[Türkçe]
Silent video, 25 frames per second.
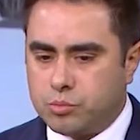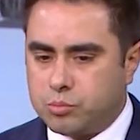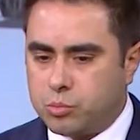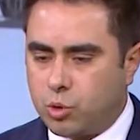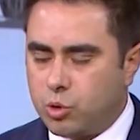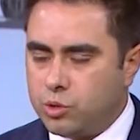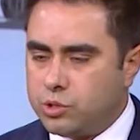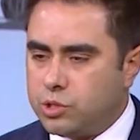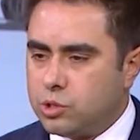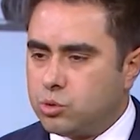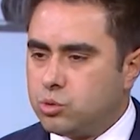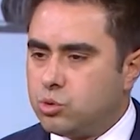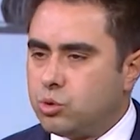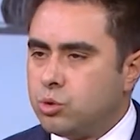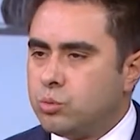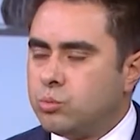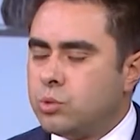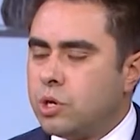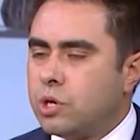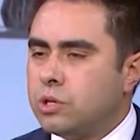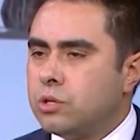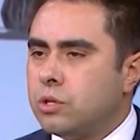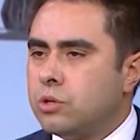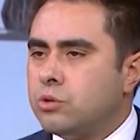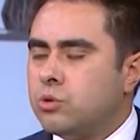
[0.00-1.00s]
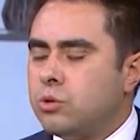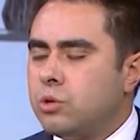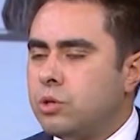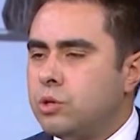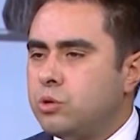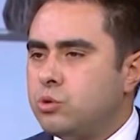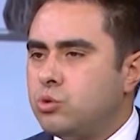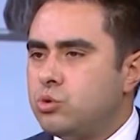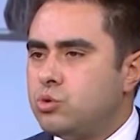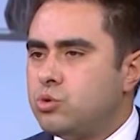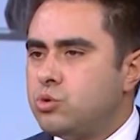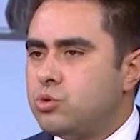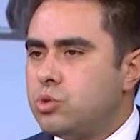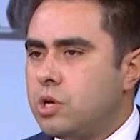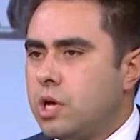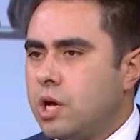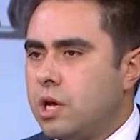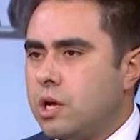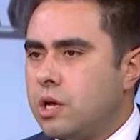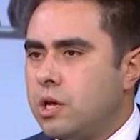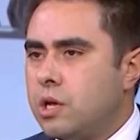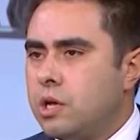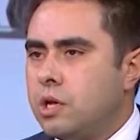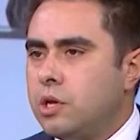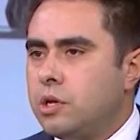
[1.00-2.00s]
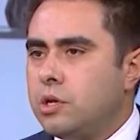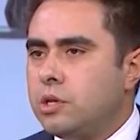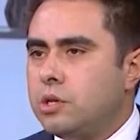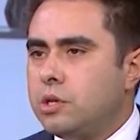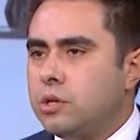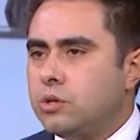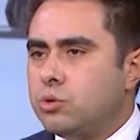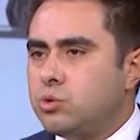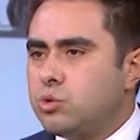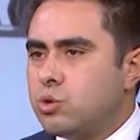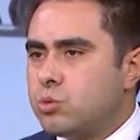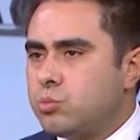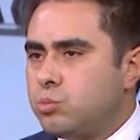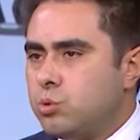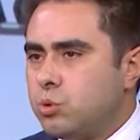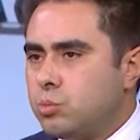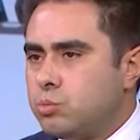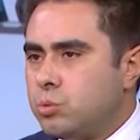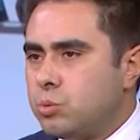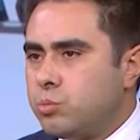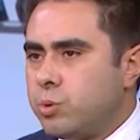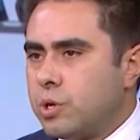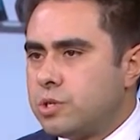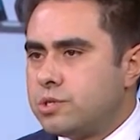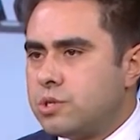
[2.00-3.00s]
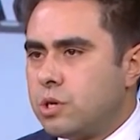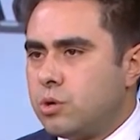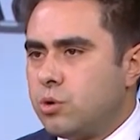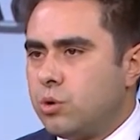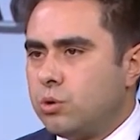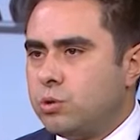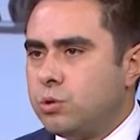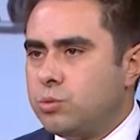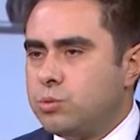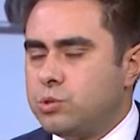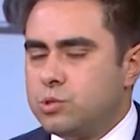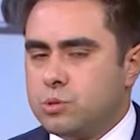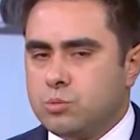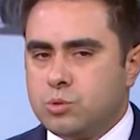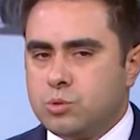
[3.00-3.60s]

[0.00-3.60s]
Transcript: politik durumlardan dolayı Rusya e, çok büyük bir pazar oldu bizim